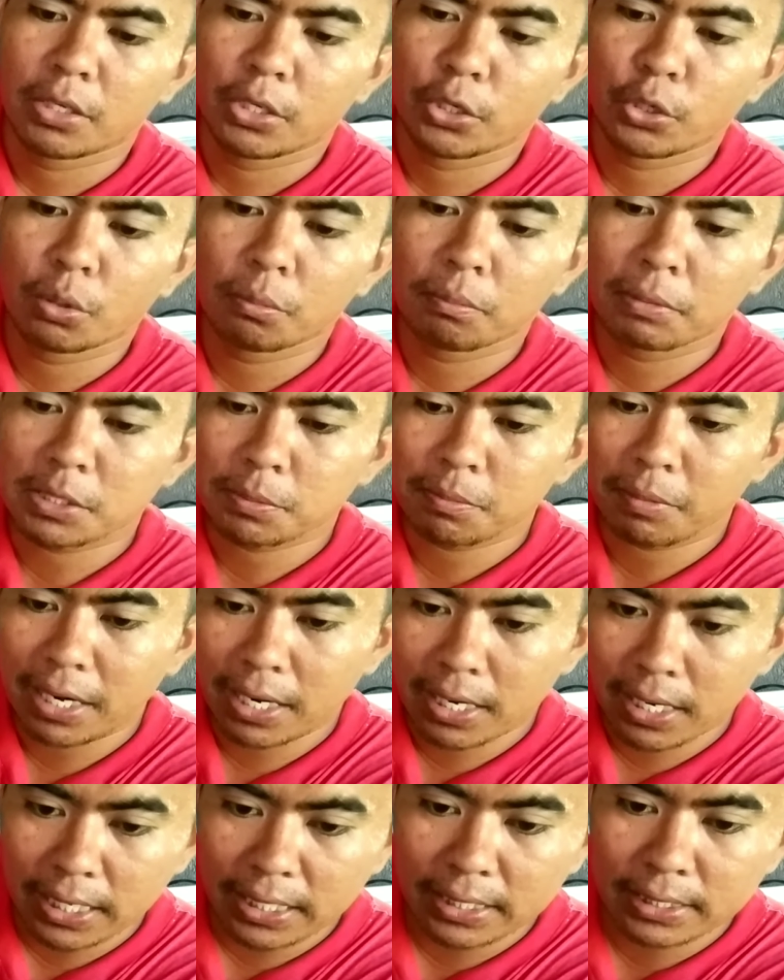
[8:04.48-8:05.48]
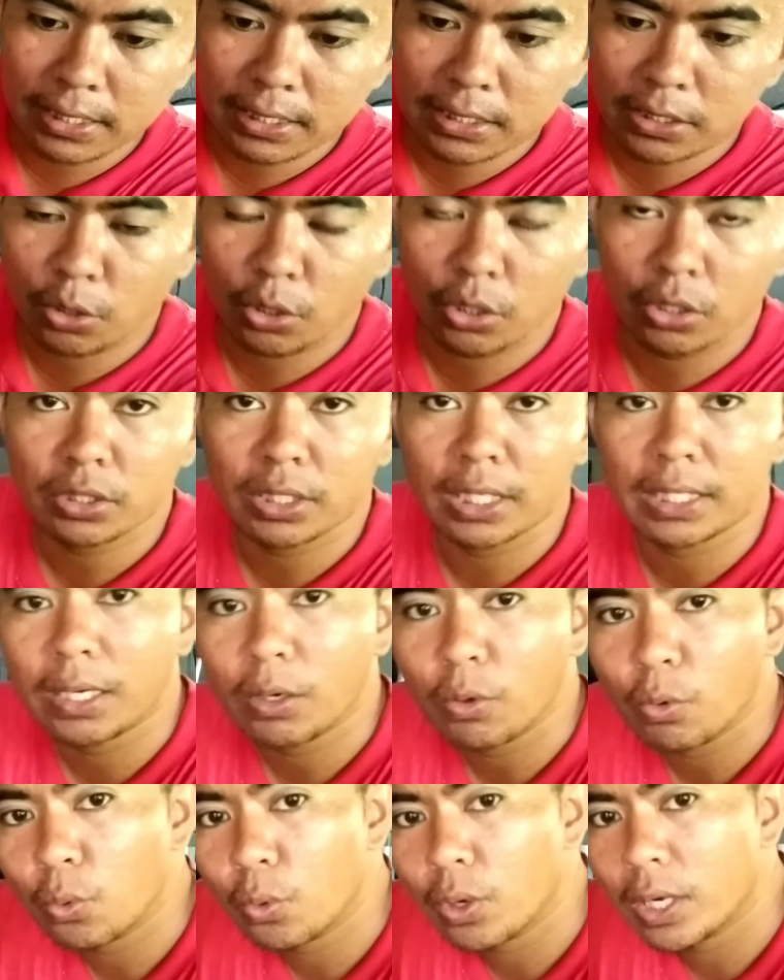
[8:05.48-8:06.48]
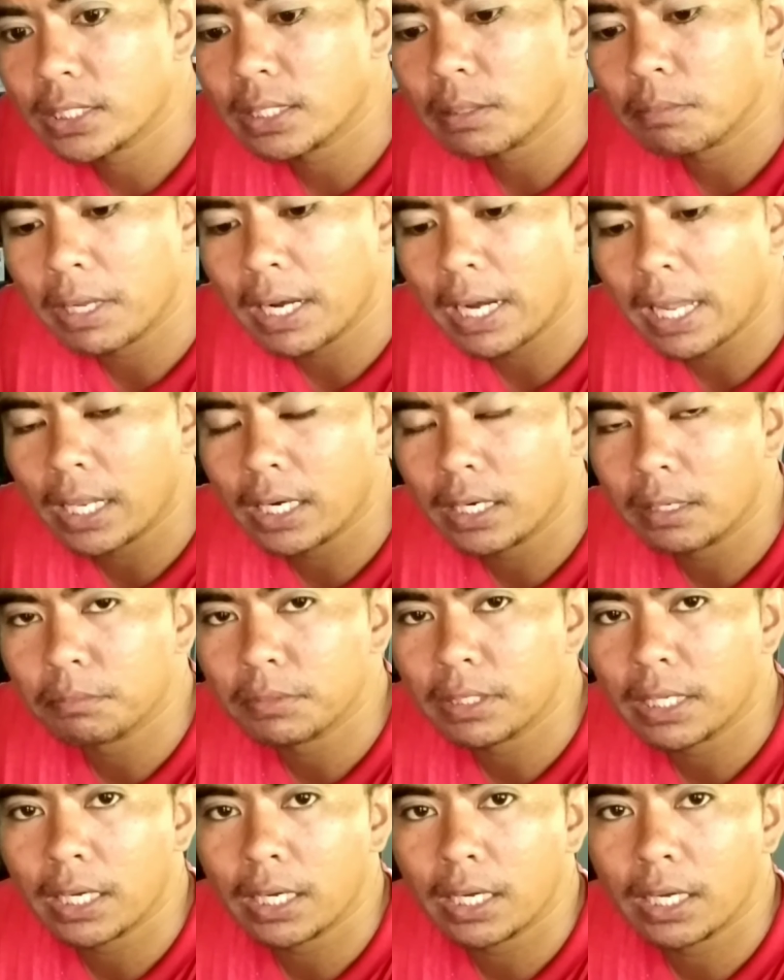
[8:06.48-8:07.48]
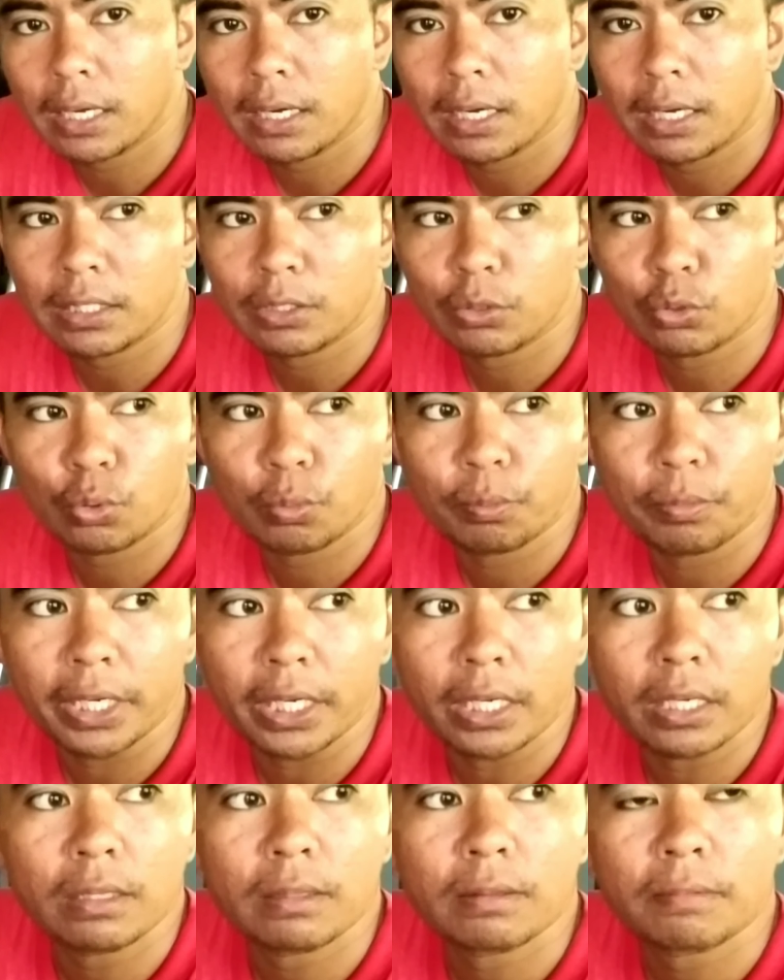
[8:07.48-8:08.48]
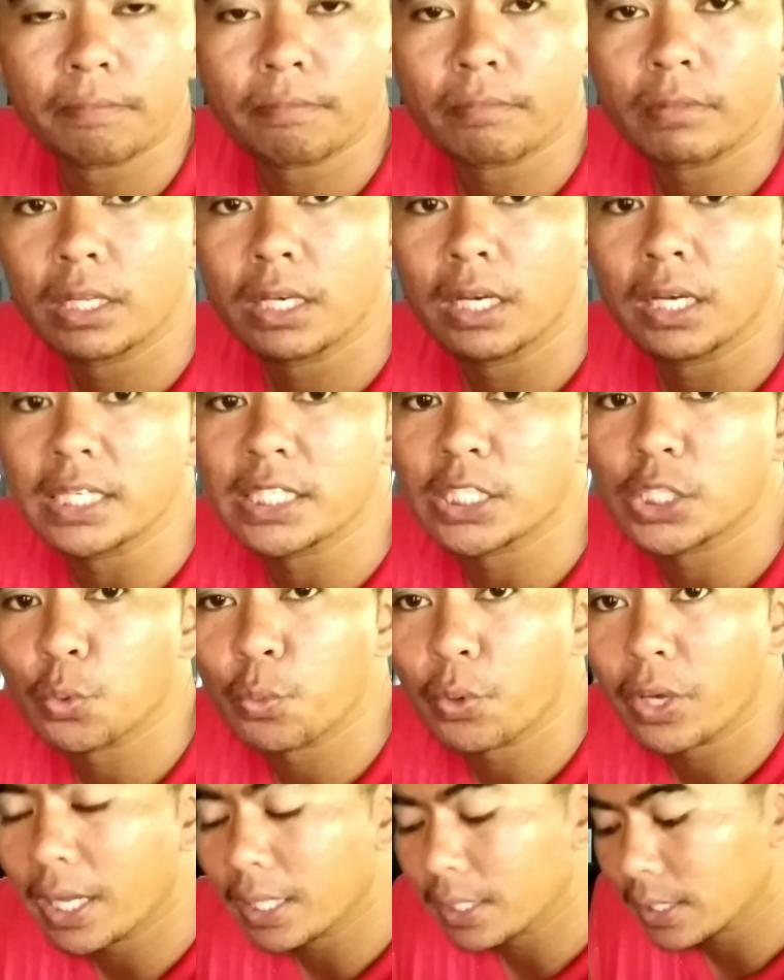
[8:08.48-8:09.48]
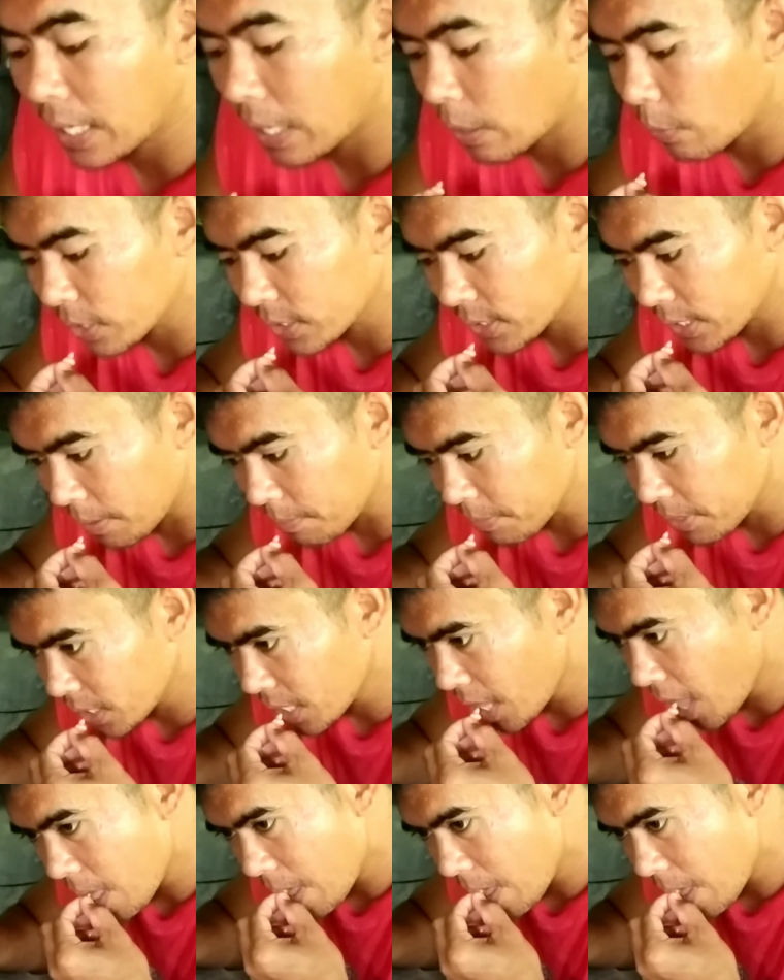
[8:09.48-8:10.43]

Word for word: Yung mas malalaki dito na nakukuha sa malalim na tubig, liswi ang tawag sa amin.